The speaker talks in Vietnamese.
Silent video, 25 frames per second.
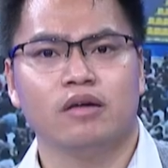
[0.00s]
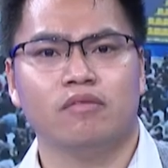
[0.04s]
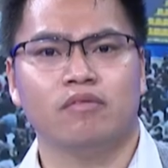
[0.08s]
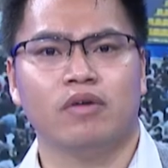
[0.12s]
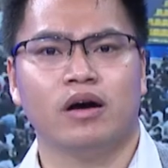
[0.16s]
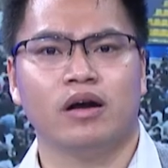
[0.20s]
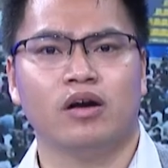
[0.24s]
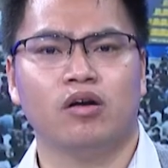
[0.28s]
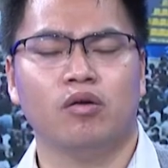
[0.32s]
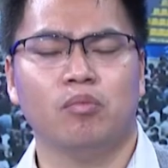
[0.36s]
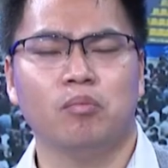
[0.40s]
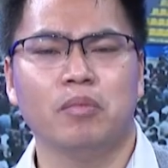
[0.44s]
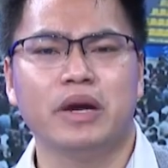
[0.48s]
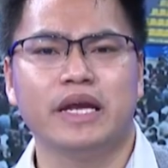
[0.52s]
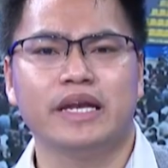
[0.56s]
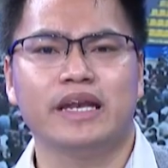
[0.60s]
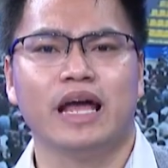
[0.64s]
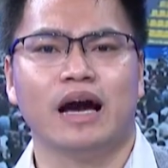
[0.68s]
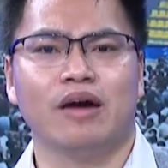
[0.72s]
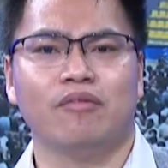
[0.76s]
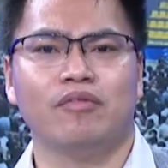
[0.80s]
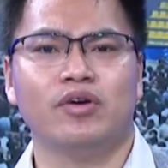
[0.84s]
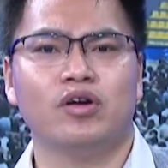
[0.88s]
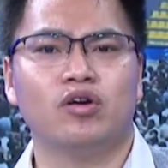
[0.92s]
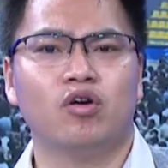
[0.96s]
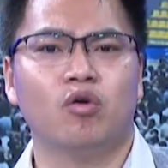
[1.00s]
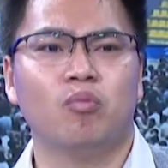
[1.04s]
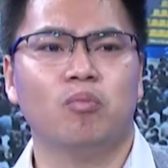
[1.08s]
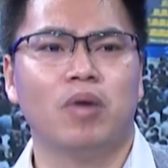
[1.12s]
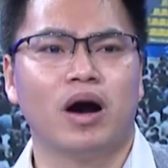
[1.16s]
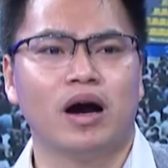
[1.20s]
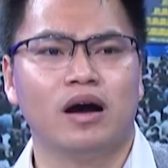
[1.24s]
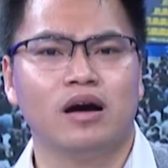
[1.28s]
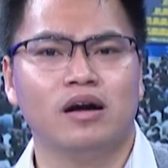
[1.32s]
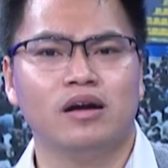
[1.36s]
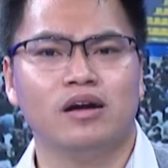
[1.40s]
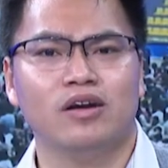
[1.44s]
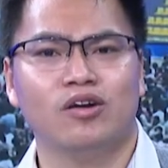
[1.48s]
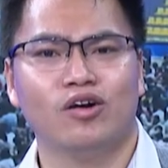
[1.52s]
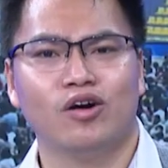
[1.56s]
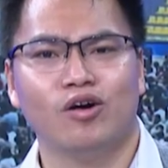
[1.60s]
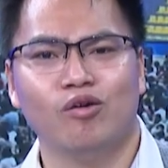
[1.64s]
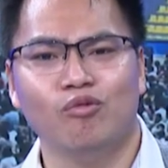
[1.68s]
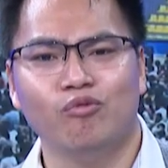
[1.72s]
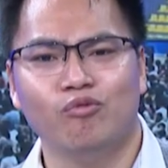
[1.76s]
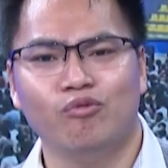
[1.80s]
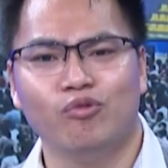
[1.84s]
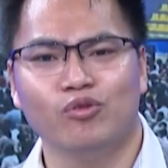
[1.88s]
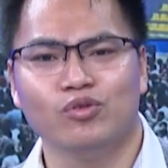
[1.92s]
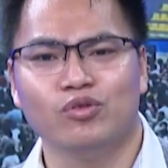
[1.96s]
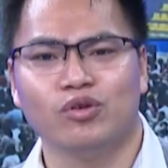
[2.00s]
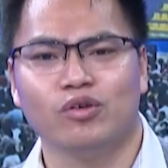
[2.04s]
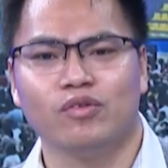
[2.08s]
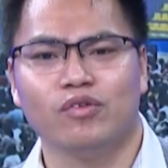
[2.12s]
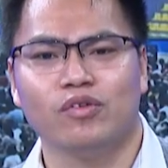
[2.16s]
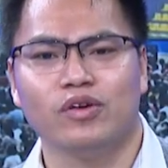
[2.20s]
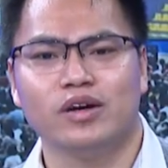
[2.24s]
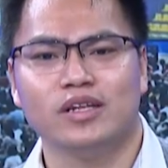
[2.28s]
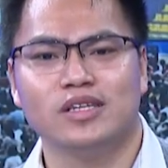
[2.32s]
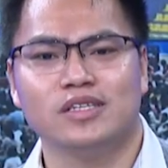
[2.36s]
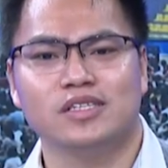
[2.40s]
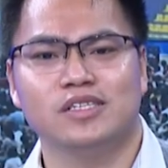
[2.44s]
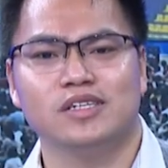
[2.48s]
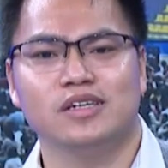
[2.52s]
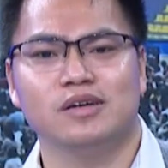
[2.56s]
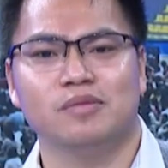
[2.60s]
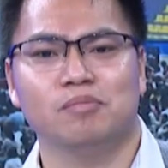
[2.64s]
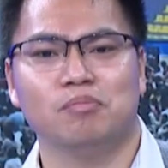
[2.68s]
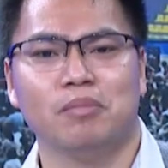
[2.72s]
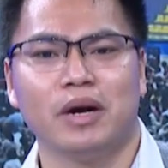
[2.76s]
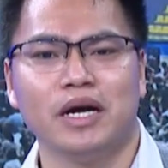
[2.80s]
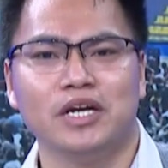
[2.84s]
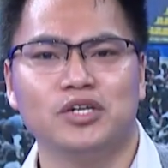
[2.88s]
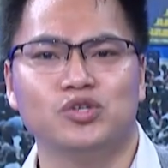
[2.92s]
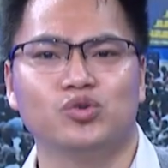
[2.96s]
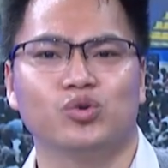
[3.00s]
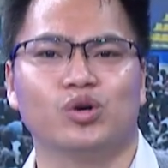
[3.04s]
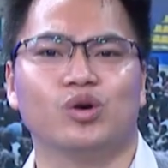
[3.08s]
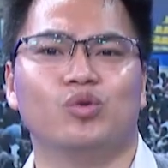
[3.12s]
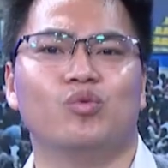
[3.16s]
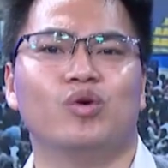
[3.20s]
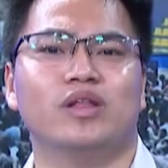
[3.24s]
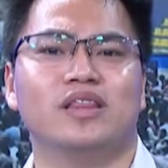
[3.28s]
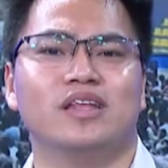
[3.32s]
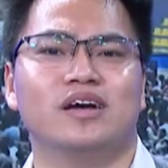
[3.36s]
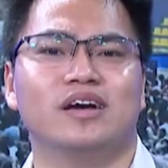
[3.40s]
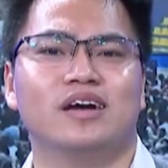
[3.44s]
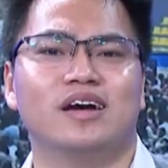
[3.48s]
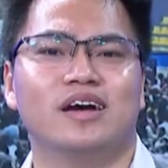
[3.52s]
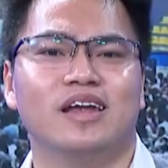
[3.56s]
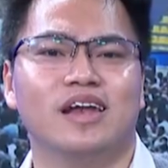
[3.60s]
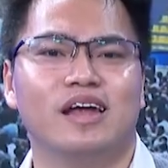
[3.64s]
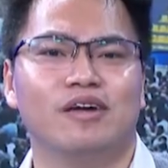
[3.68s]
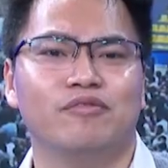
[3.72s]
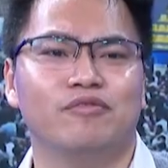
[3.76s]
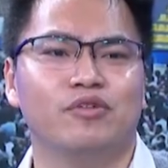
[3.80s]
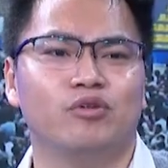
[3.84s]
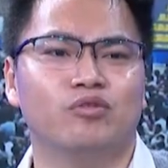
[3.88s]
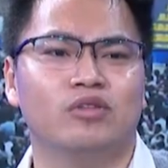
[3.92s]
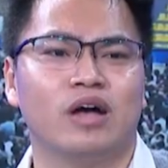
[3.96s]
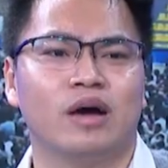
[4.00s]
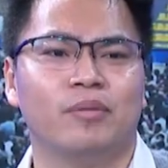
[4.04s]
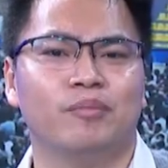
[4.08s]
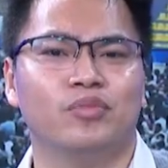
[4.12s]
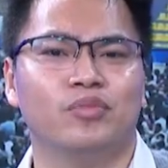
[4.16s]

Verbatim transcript: Và nó bình đẳng và nó công bằng hơn, nó không phụ thuộc cái sự may rủi qua từng cái lá phiếu